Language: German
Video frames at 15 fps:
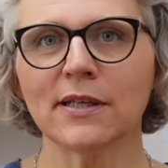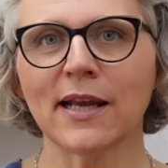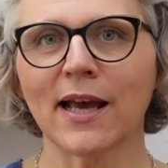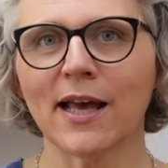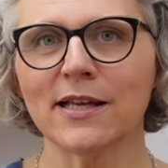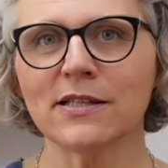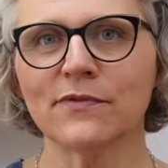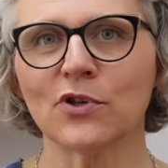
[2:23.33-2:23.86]
der
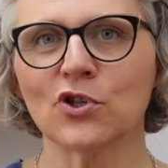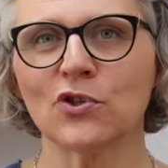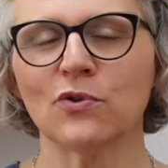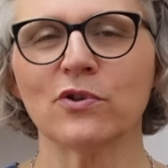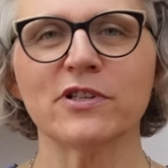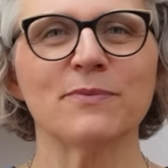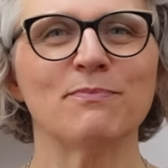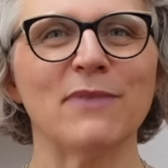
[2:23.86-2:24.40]

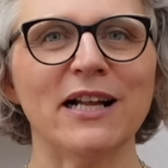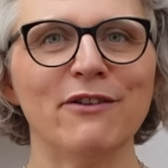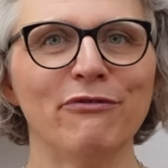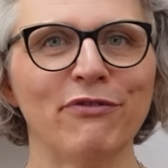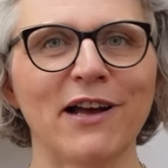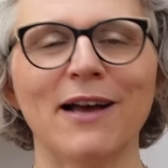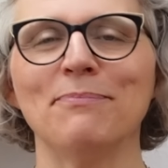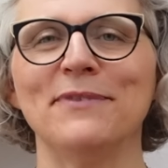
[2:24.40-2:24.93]
Reißverschluss mal
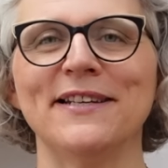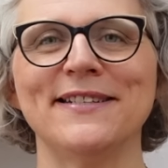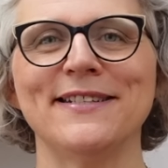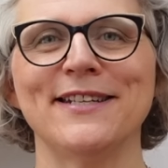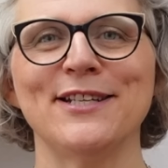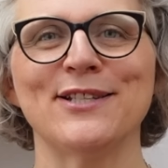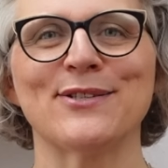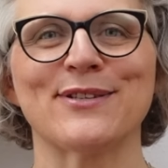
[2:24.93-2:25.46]
farblich nicht